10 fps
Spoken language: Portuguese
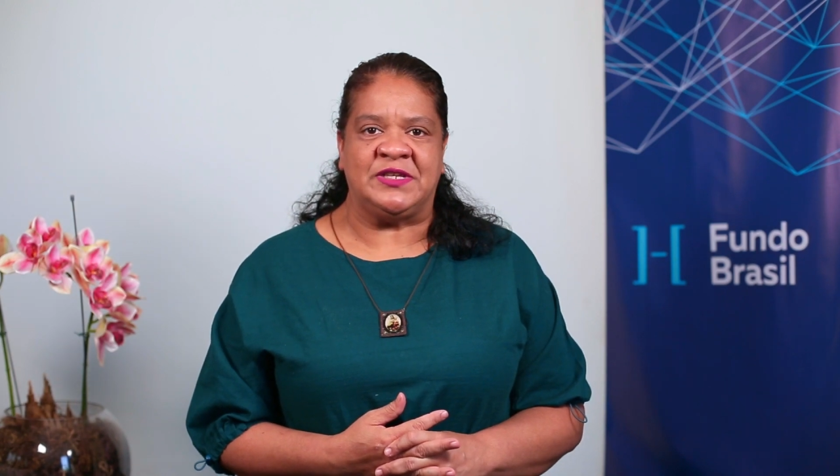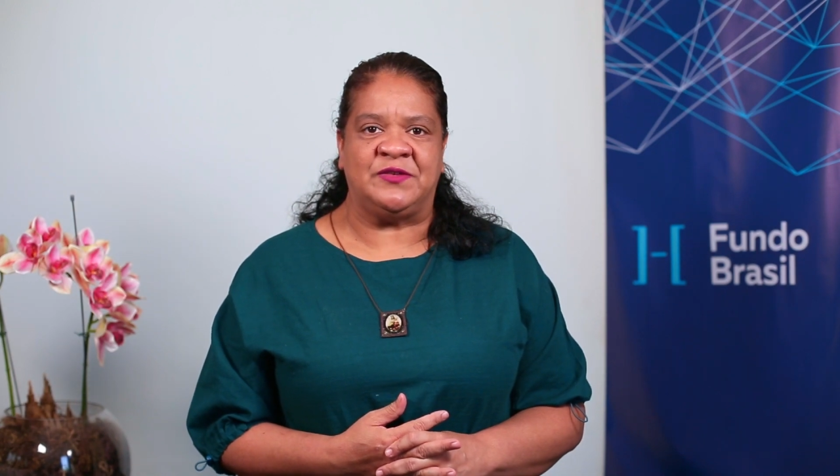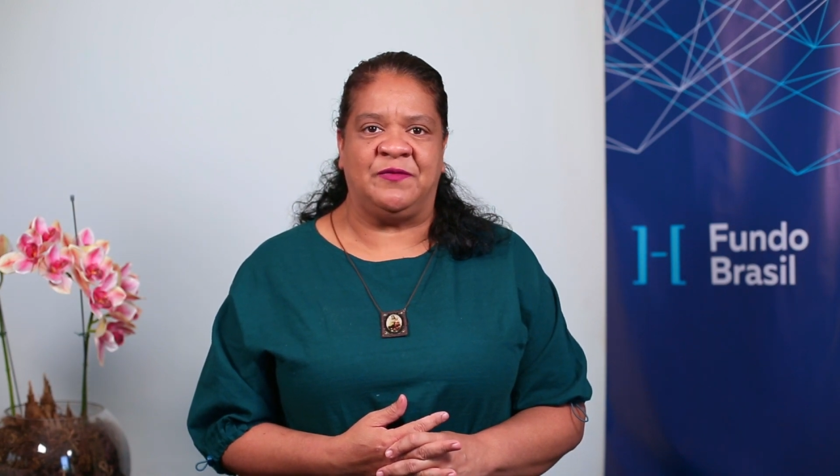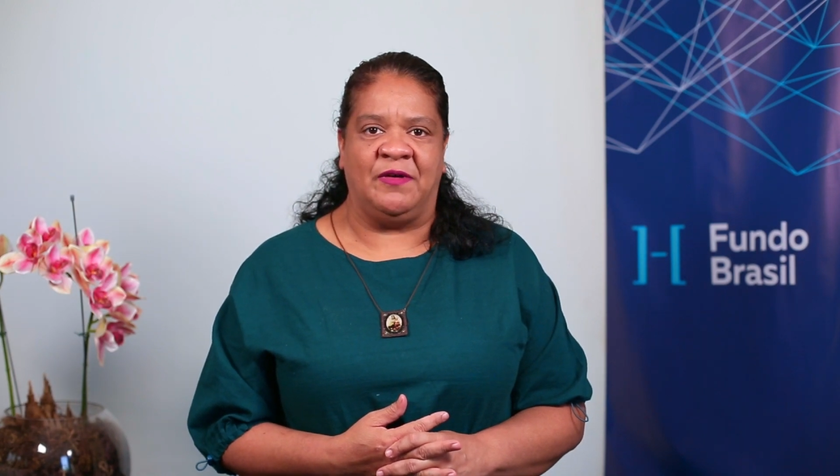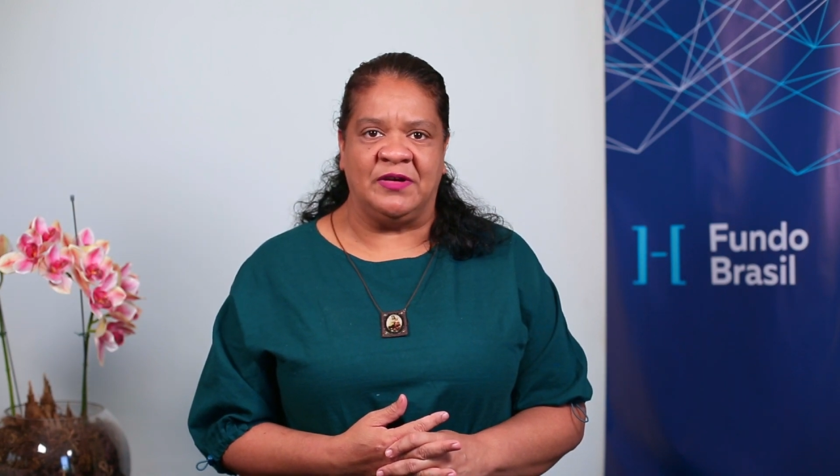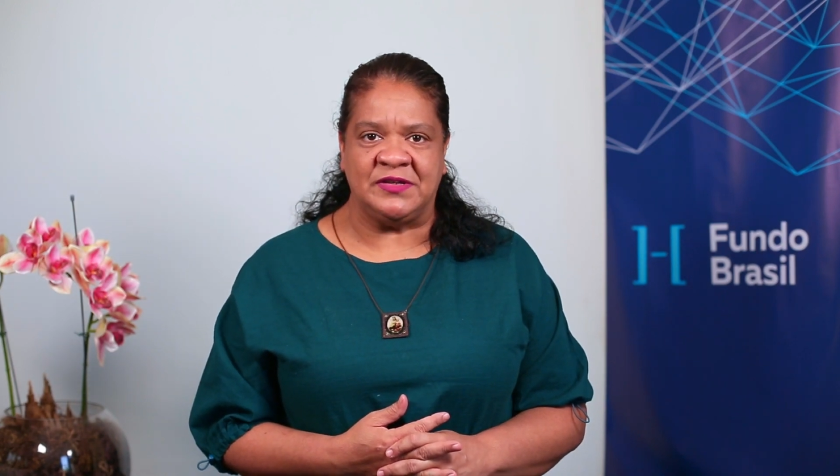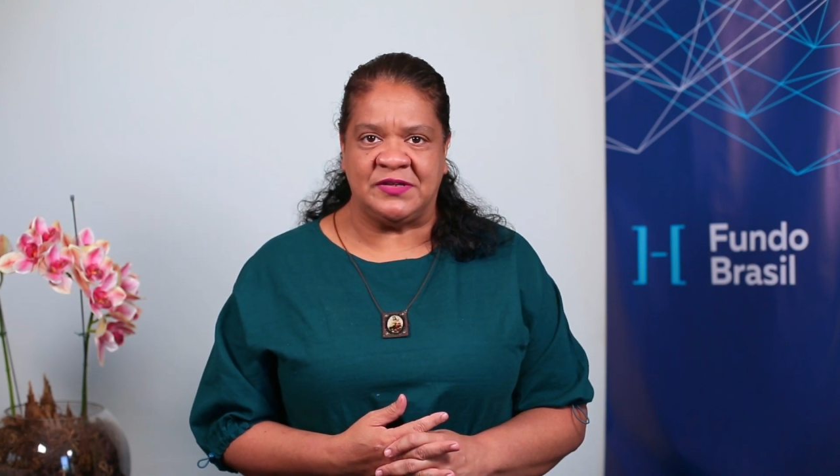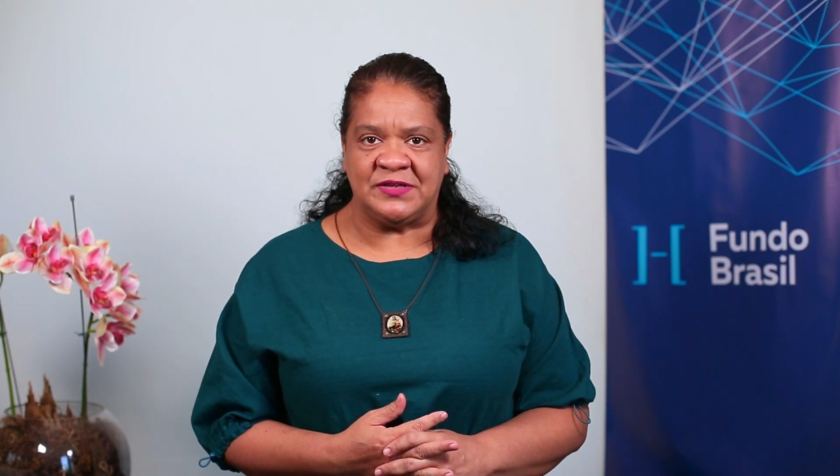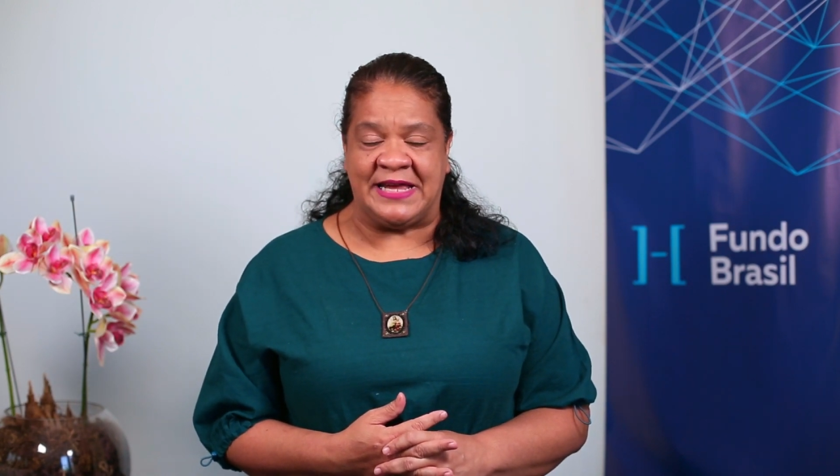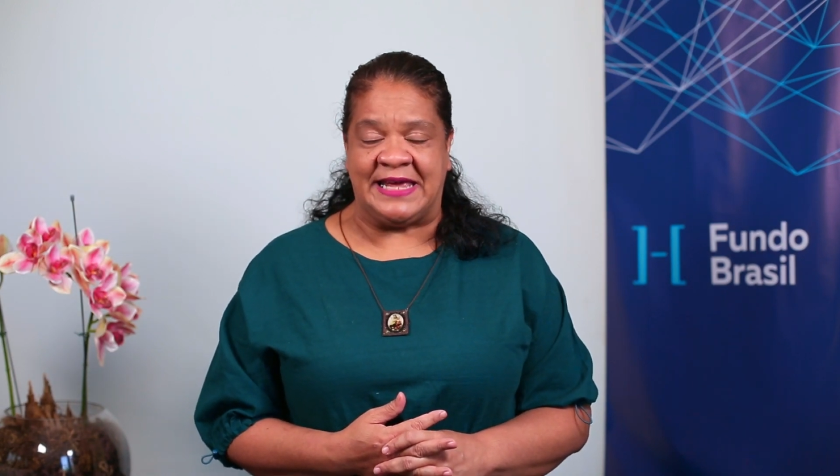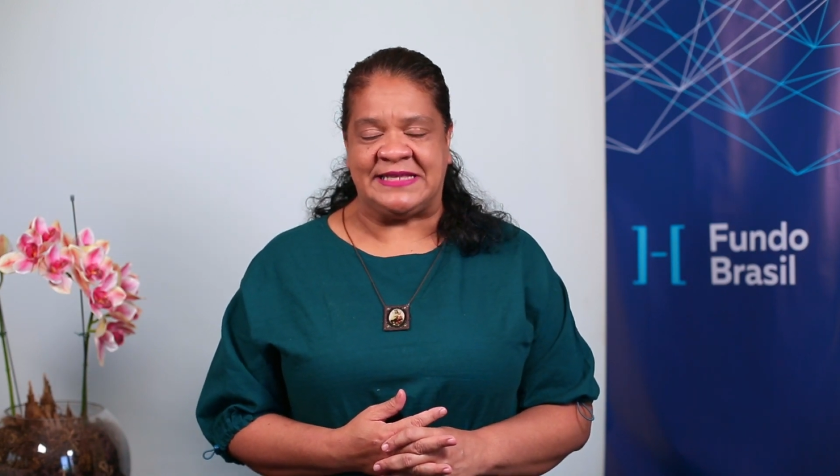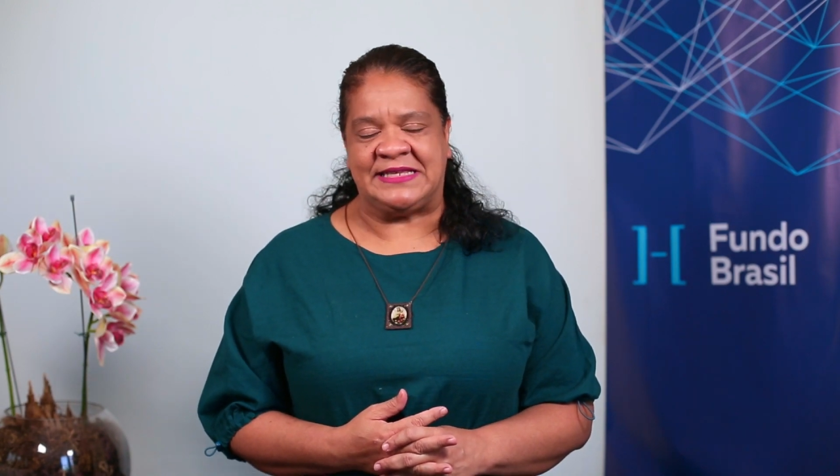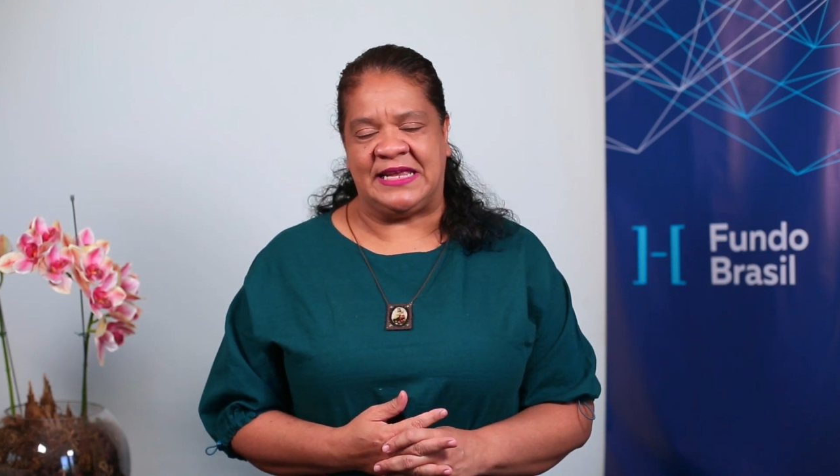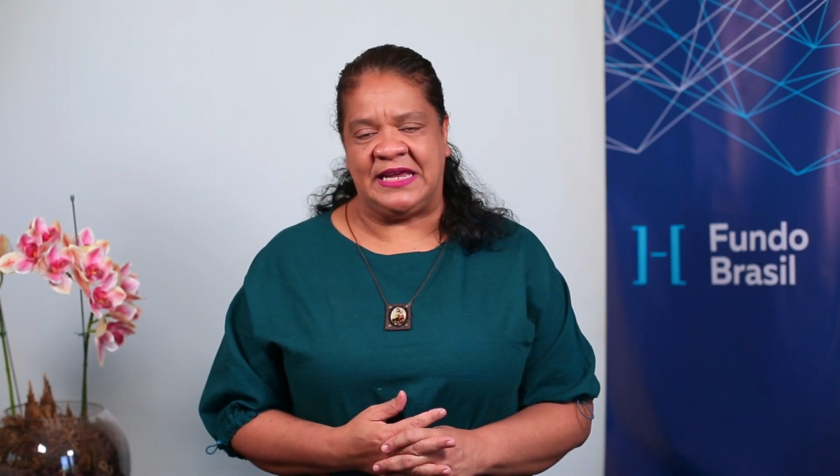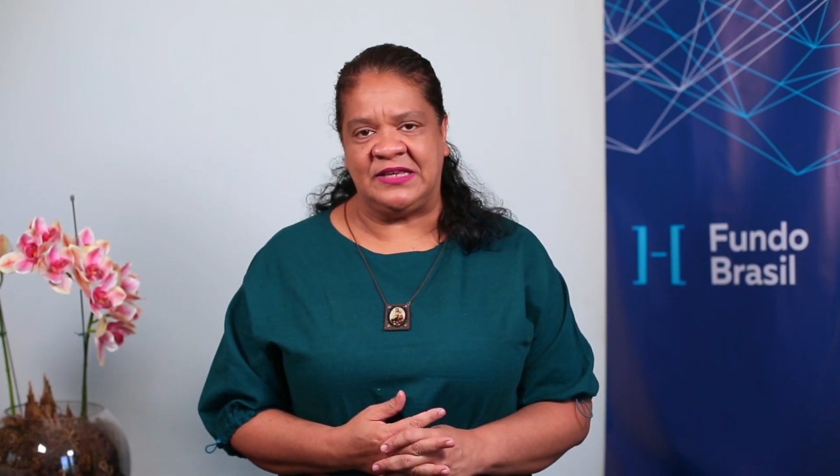esforços
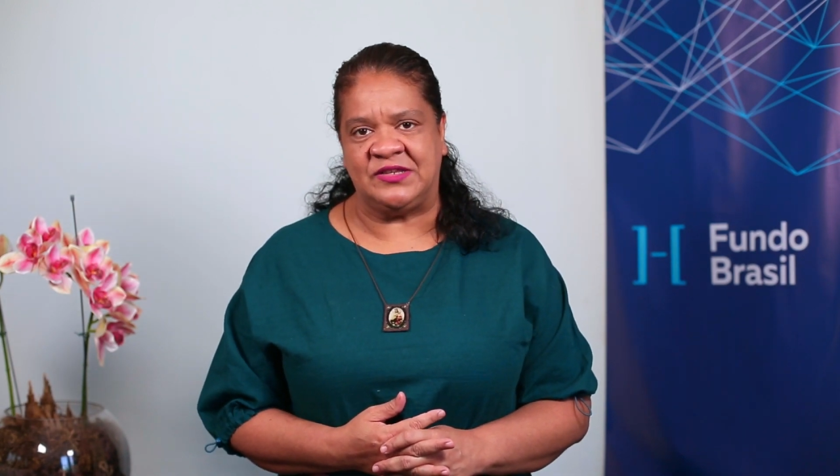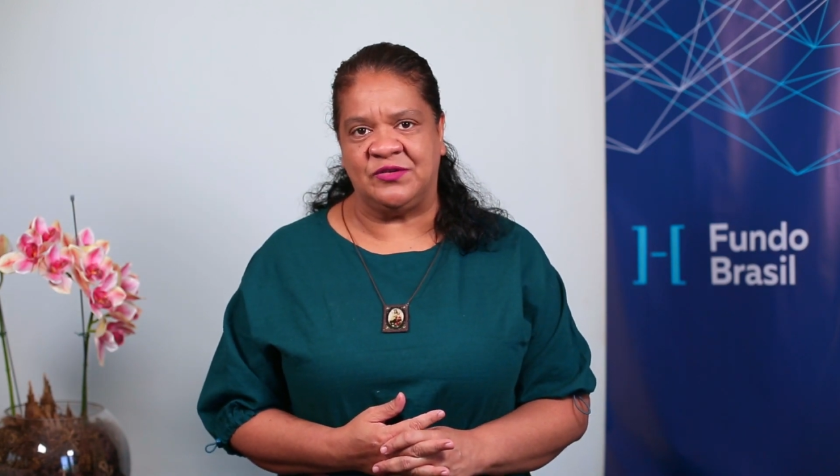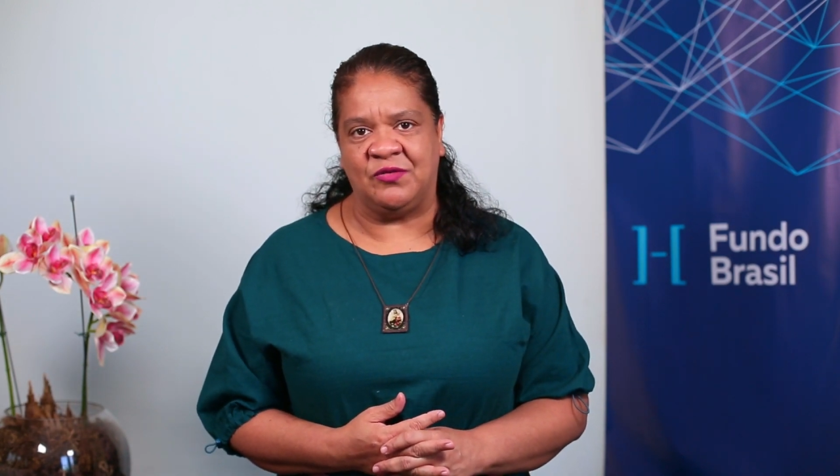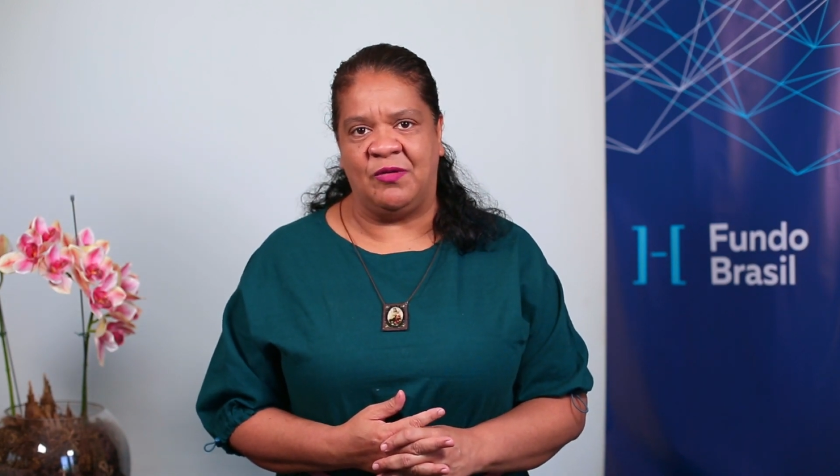recentes no